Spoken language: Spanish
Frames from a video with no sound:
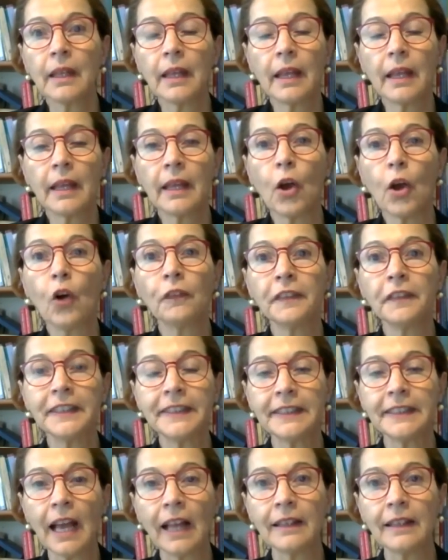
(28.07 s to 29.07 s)
eh,
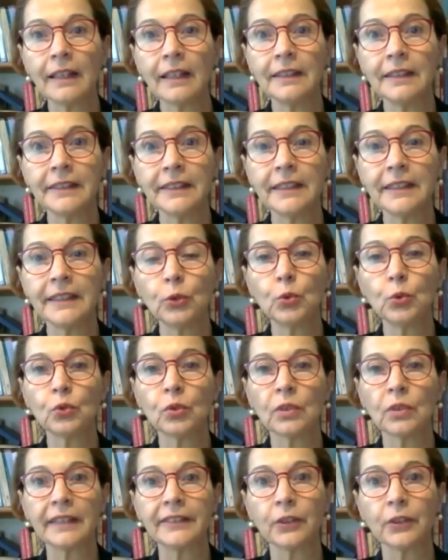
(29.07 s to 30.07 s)
oficial del
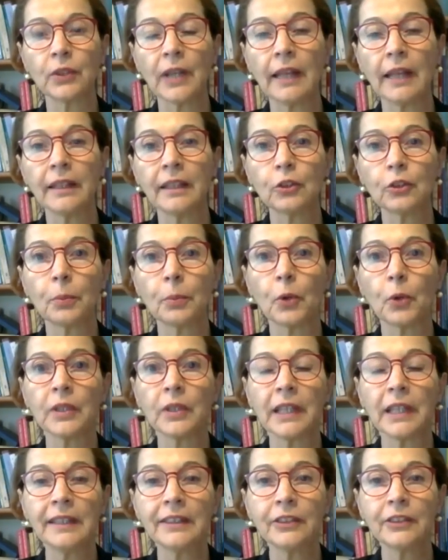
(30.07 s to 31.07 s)
Instituto Nacional de
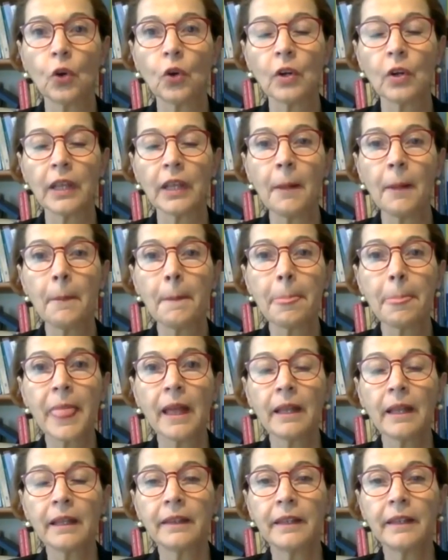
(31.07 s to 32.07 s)
Antropología e Historia,
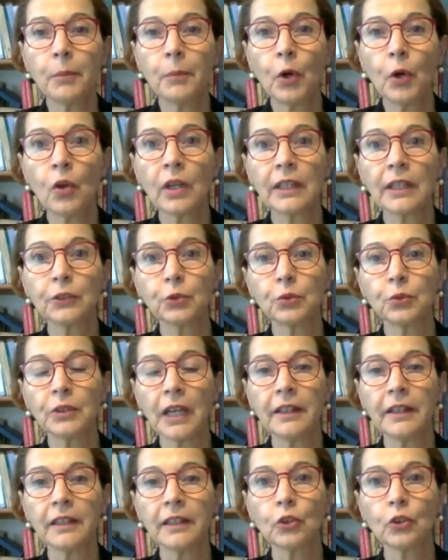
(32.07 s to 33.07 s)
de modo que su
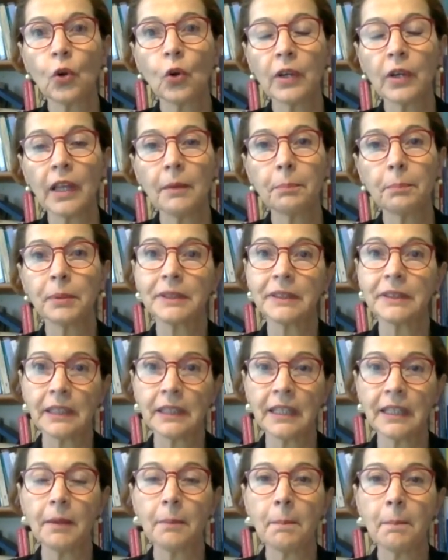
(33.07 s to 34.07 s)
trayectoria pues
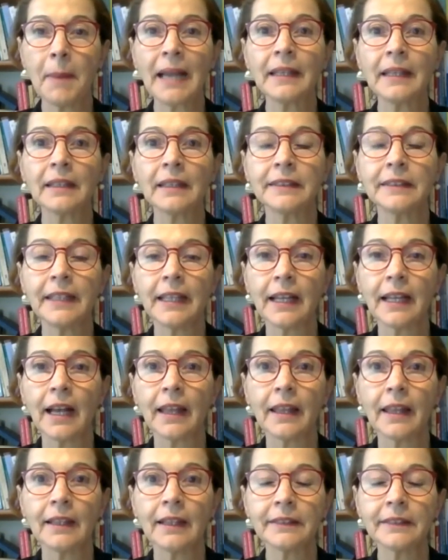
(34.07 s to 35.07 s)
tiene varias
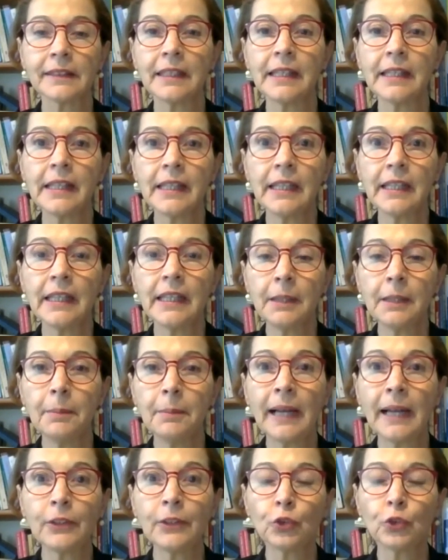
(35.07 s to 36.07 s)
décadas y
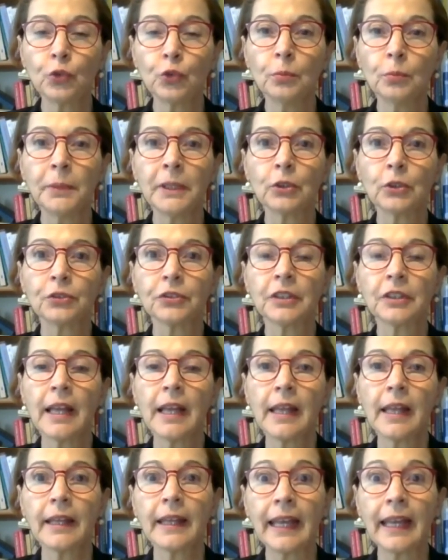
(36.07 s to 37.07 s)
varios números
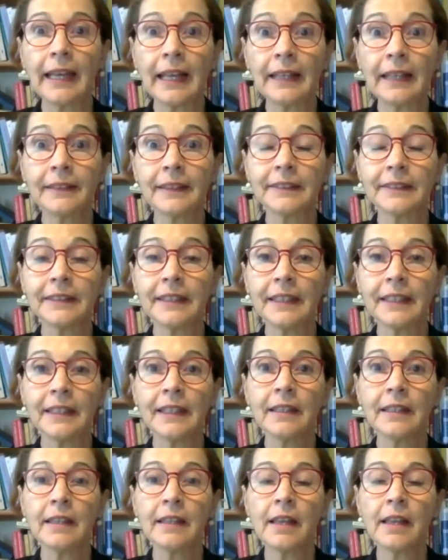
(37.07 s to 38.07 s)
que le
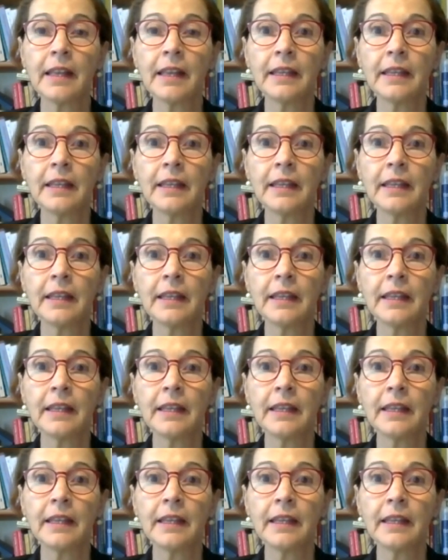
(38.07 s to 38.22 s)
anteceden,